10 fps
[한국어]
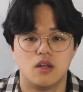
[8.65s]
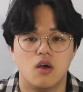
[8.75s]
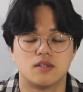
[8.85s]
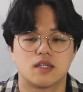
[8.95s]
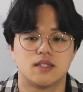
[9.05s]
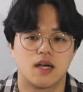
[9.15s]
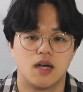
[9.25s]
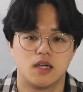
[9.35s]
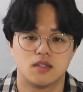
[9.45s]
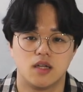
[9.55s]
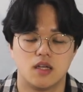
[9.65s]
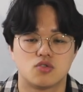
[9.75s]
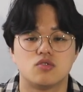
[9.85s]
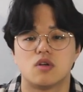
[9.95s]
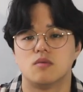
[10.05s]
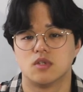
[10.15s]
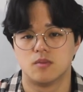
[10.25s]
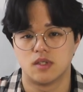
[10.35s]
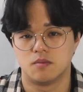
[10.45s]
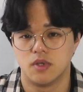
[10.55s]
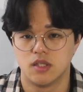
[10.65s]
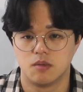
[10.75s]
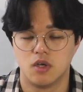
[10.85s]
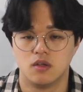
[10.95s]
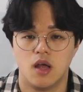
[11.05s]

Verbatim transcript: 영상 시작하기 전에 순서를 먼저 말씀드리자면